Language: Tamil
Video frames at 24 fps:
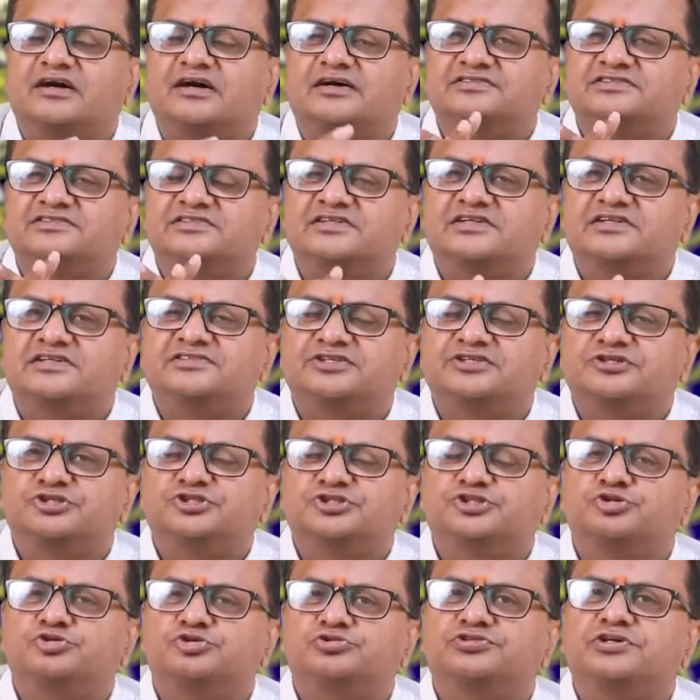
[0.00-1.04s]
கான்சன்ட்ரேஷன்
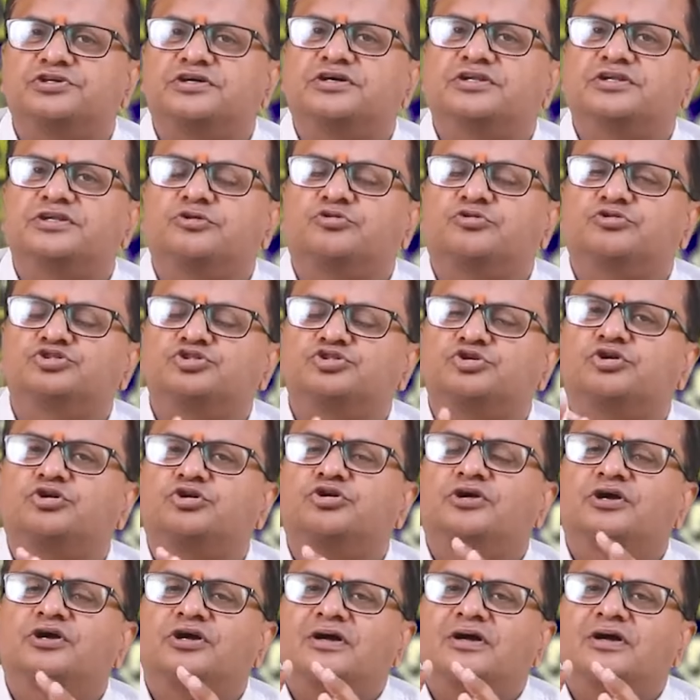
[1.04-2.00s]
இஷ்யூஸ் இருக்குது கொஞ்சம்